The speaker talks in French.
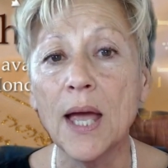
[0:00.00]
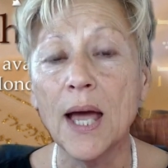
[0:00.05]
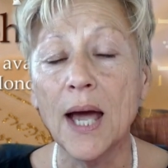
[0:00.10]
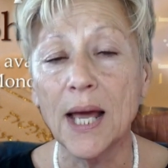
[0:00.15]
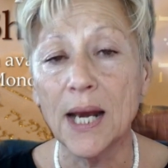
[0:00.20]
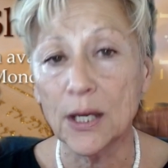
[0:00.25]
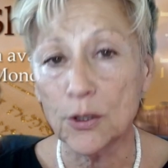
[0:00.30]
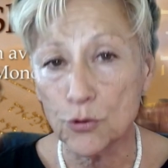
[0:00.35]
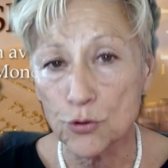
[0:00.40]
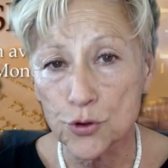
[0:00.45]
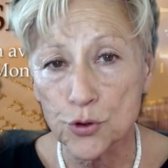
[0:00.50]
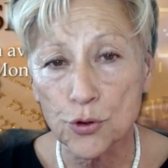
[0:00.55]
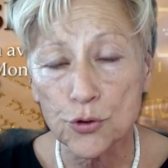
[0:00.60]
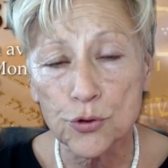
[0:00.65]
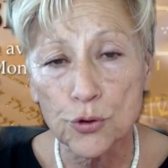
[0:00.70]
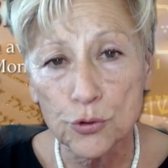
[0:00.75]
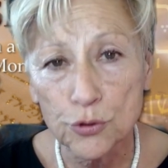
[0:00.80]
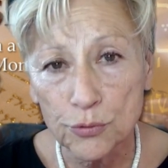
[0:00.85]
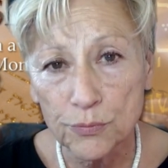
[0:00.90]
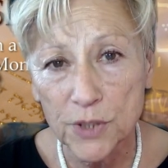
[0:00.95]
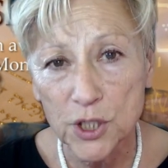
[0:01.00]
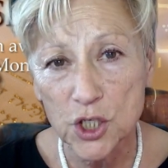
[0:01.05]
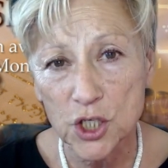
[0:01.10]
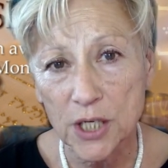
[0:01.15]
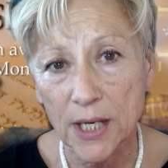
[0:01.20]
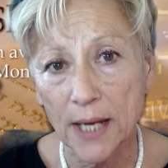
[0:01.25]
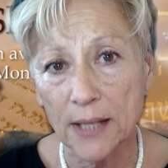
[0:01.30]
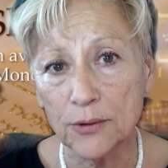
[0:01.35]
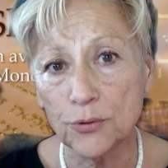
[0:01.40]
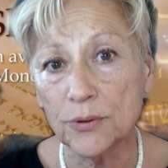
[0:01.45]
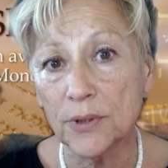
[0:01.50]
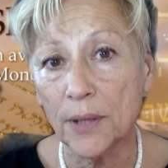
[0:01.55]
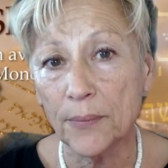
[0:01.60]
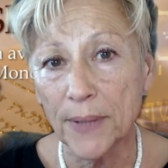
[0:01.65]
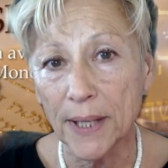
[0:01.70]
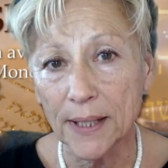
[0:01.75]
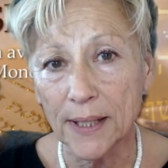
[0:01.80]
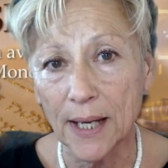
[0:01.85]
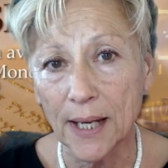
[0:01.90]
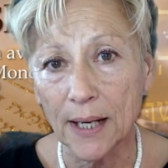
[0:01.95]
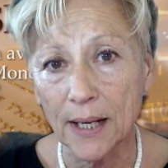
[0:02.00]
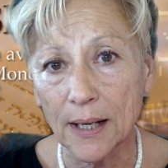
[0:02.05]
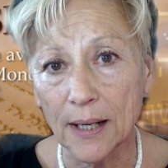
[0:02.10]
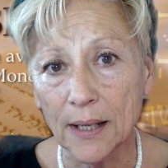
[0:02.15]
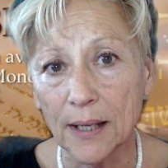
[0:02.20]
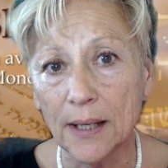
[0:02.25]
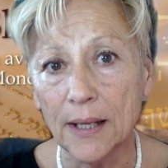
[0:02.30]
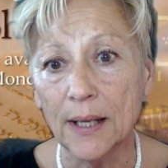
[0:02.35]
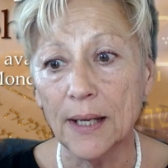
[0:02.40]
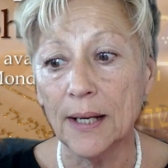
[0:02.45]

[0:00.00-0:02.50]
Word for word: à la construction du mishkan, du tabernacle.